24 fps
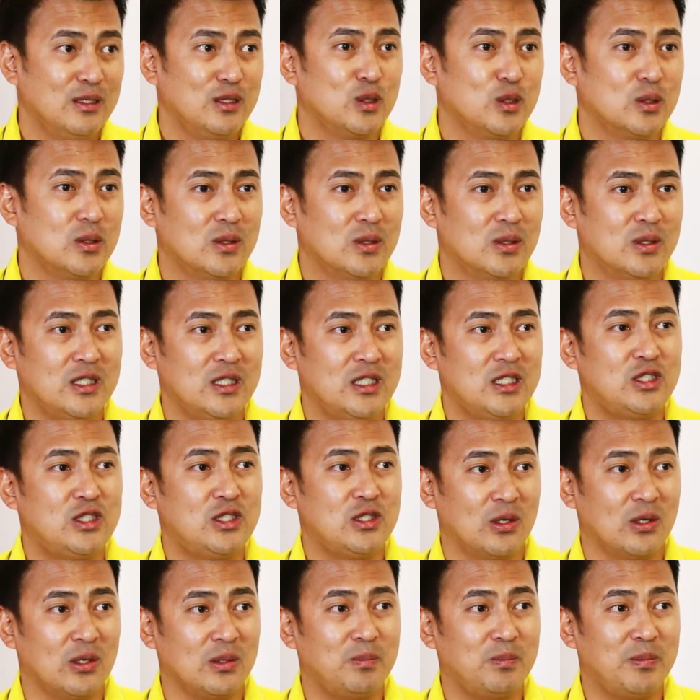So in
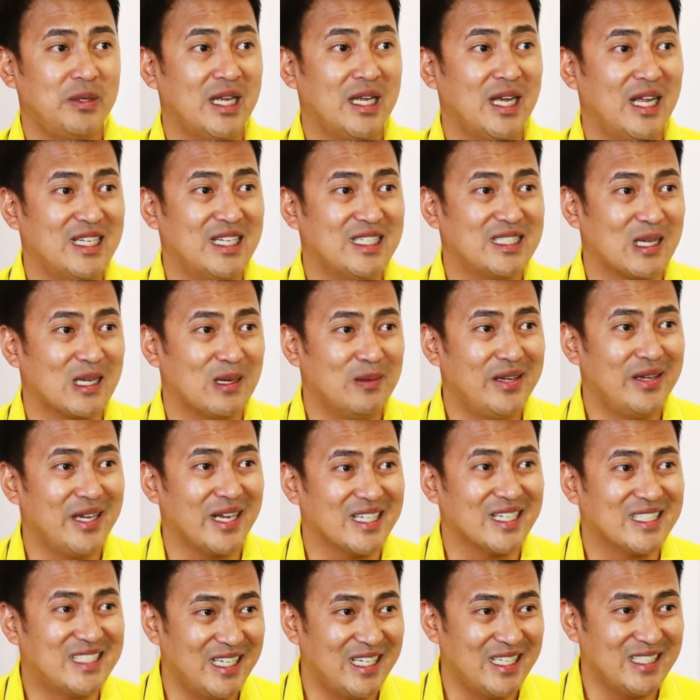short, pinaalis
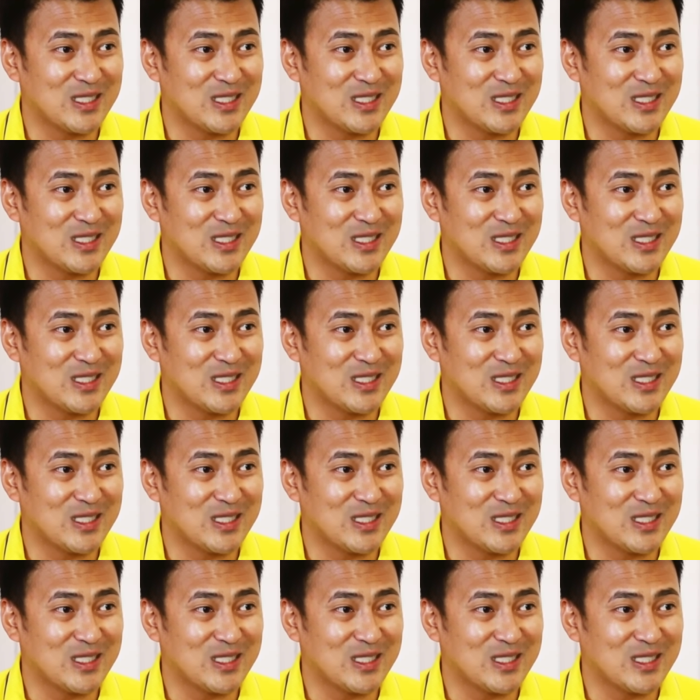kami kasi